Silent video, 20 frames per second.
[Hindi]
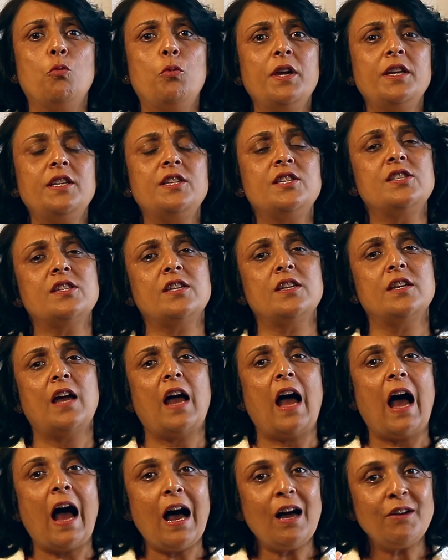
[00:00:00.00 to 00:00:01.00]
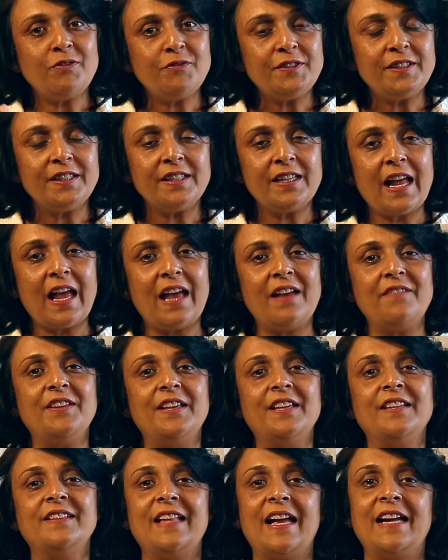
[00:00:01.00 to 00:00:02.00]
विच आफ्टर
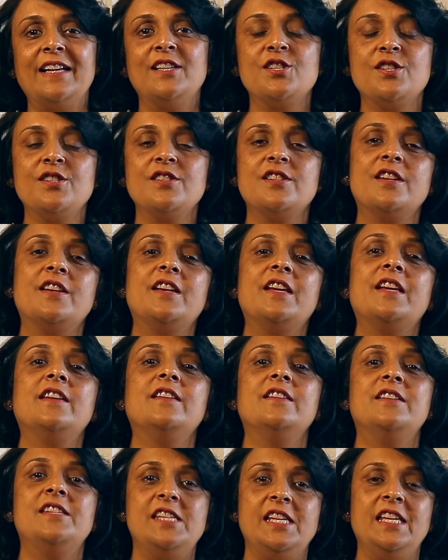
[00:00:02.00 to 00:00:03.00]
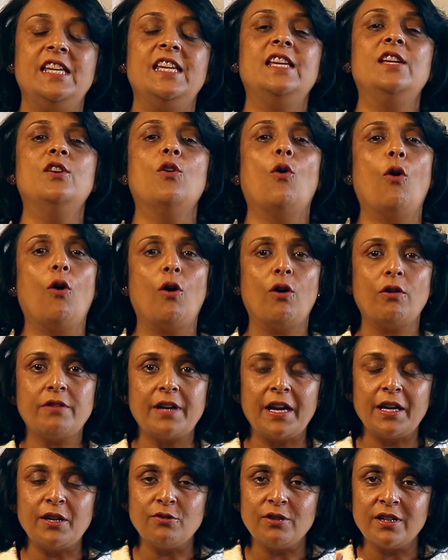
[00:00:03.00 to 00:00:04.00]
हैविंग दैट जिंजर इन टी और
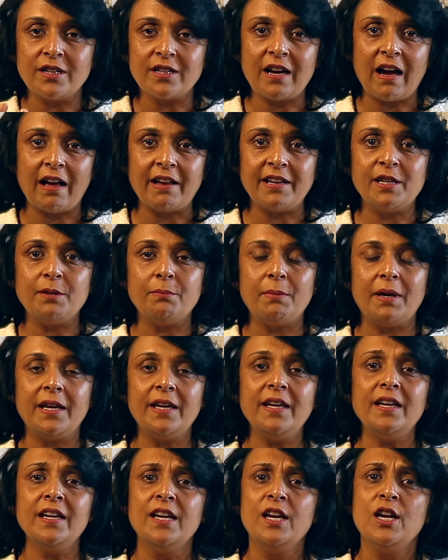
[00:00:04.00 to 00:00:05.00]
रेगुलर खाने में